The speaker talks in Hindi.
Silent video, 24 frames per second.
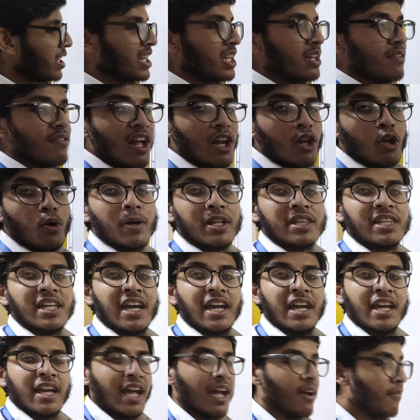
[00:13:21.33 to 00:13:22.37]
वन की वैल्यू पता
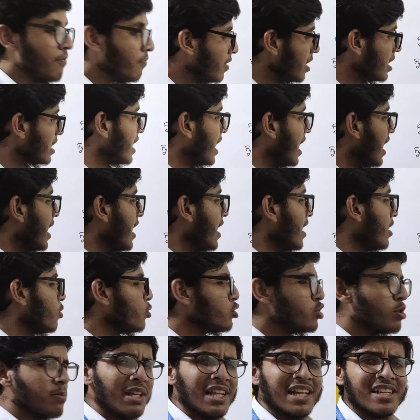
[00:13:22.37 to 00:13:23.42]
है एम वन क्या है
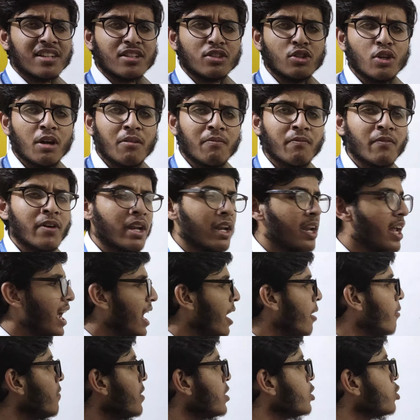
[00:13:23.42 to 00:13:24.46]
कुछ भी ले सकते हो
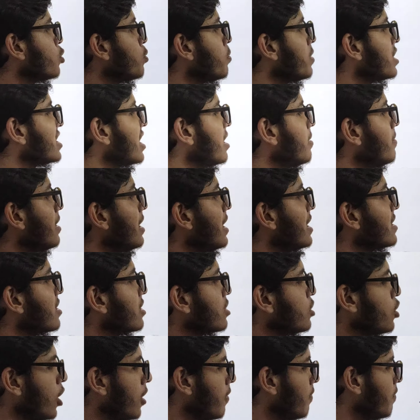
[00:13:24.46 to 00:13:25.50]
एम वन तुम इसे भी ले
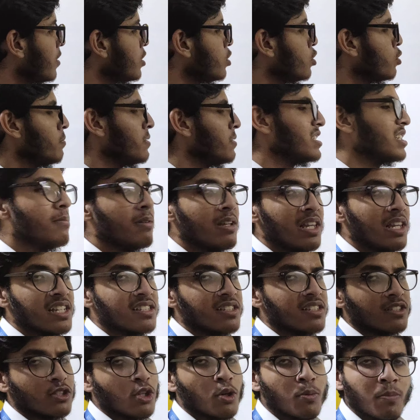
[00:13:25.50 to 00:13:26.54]
सकते हो वन तुम इसे भी ले
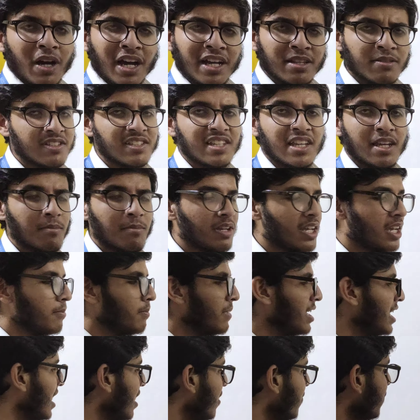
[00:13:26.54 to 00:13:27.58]
सकते हो बात सेम ही है
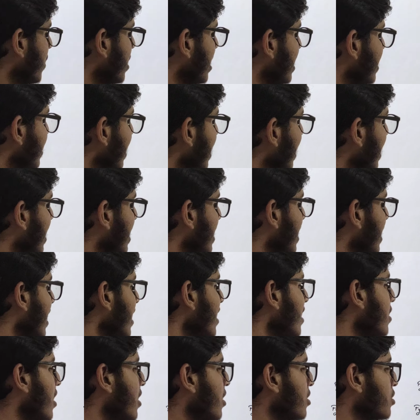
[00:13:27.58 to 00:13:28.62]
मैंने वन इसे ले लिया
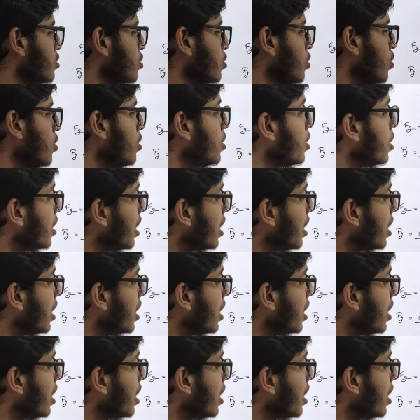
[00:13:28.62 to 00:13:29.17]
है अर्थ को